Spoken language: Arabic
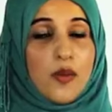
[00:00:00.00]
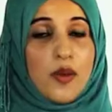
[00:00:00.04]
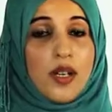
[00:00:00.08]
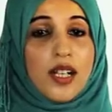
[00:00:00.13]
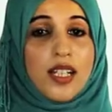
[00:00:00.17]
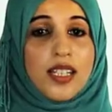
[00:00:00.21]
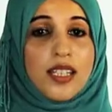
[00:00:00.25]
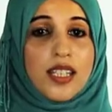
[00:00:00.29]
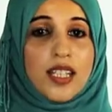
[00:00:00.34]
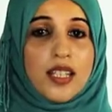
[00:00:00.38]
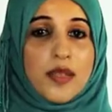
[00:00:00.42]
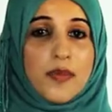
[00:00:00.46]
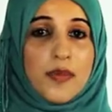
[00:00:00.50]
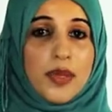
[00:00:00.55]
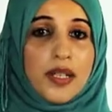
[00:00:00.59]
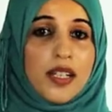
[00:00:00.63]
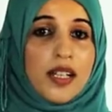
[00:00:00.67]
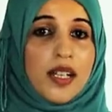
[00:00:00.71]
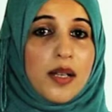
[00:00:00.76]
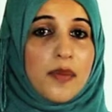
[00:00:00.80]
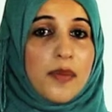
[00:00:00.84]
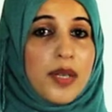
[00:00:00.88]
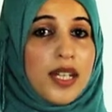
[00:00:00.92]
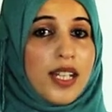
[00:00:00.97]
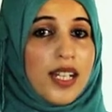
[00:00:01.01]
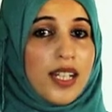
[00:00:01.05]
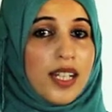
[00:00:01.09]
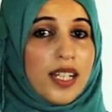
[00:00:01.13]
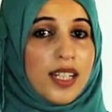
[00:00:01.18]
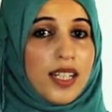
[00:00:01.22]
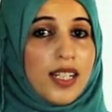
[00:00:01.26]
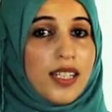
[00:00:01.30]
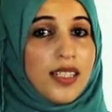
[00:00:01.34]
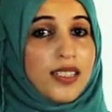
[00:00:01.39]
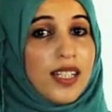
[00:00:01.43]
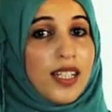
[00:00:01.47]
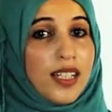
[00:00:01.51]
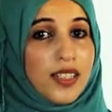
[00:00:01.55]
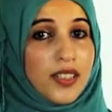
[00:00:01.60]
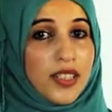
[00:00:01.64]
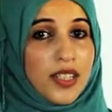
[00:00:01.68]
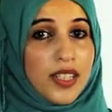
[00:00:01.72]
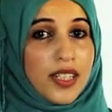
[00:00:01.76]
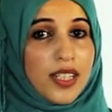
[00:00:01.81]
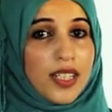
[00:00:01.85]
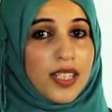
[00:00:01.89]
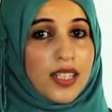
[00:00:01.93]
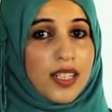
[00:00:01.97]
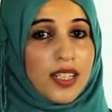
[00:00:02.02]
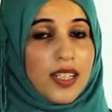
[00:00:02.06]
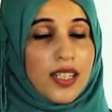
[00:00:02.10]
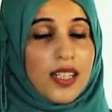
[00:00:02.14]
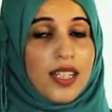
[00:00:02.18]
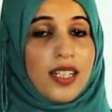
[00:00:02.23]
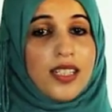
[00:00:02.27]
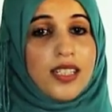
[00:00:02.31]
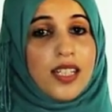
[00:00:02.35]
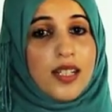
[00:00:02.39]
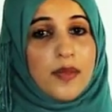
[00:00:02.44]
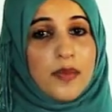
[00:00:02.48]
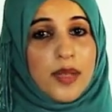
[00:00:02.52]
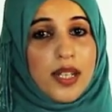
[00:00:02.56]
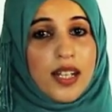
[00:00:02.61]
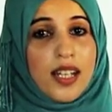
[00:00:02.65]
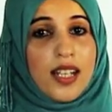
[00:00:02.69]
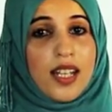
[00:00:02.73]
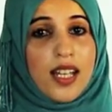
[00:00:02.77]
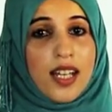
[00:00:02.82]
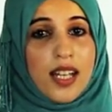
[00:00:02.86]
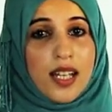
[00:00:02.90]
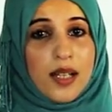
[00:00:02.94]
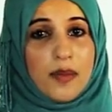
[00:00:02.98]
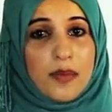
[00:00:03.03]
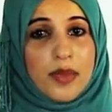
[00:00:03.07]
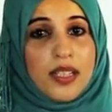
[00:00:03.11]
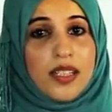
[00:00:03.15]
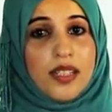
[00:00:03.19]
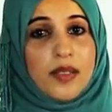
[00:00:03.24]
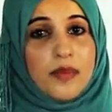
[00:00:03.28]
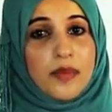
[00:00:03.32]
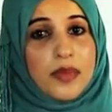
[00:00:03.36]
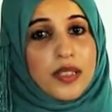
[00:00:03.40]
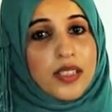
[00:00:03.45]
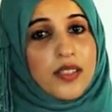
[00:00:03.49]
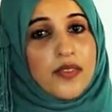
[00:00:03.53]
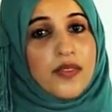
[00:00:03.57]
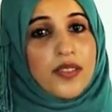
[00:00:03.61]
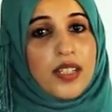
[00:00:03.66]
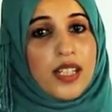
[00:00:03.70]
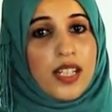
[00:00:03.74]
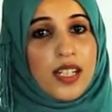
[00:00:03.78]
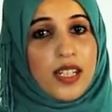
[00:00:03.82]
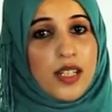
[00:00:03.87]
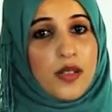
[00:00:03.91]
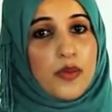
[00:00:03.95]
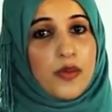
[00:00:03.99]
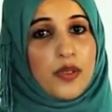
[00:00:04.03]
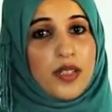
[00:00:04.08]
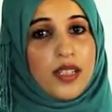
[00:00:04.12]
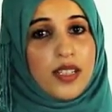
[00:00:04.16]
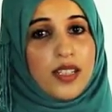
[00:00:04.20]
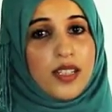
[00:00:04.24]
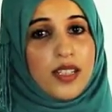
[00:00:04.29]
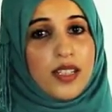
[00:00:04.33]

وقد تسبقها مرحلة تحضيرية عند المرأة الحامل بطفلها الأول